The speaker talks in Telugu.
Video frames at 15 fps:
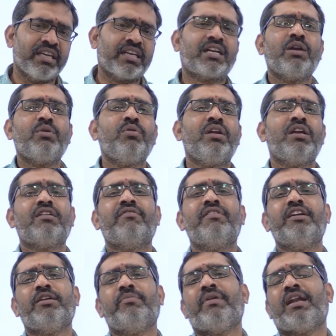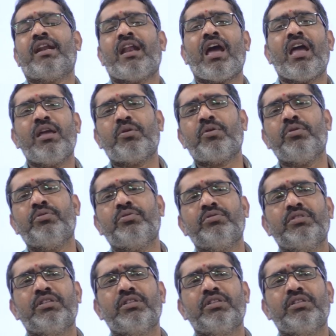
ఇక్కడున్నటువంటి మన నాయకులు